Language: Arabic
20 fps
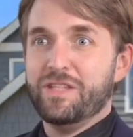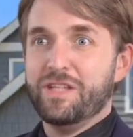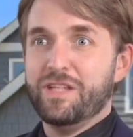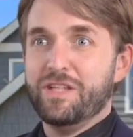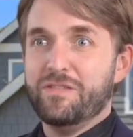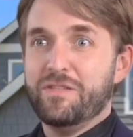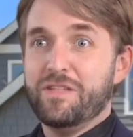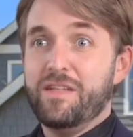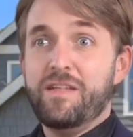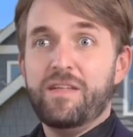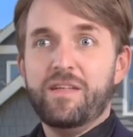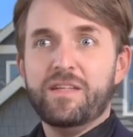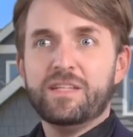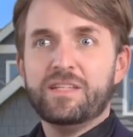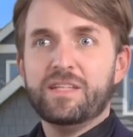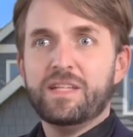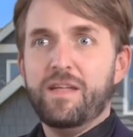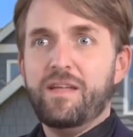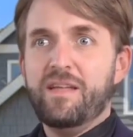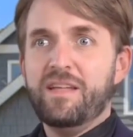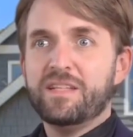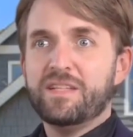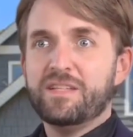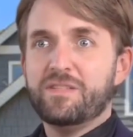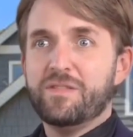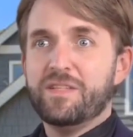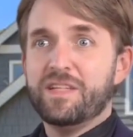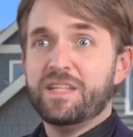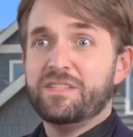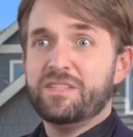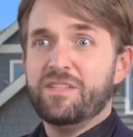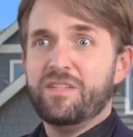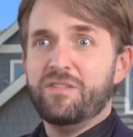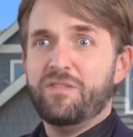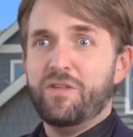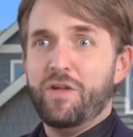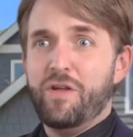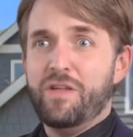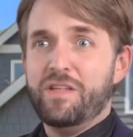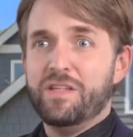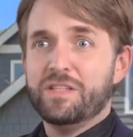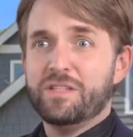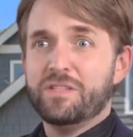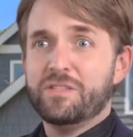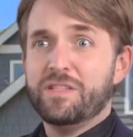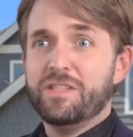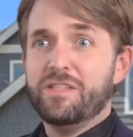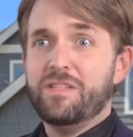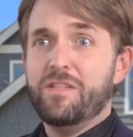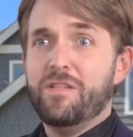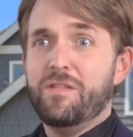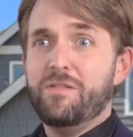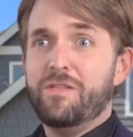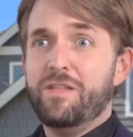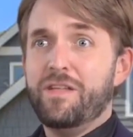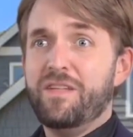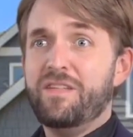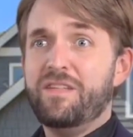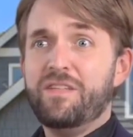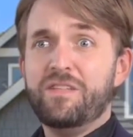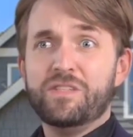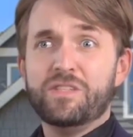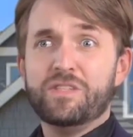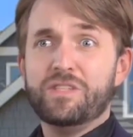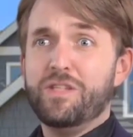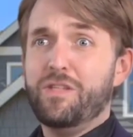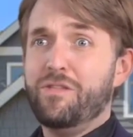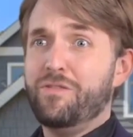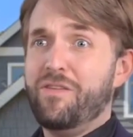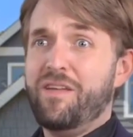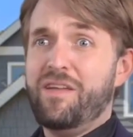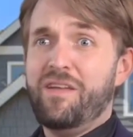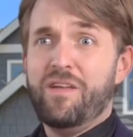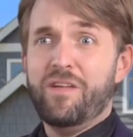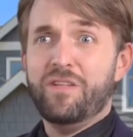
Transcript: المدينتين كما أن الموقع يمكن توفير الاتصال بين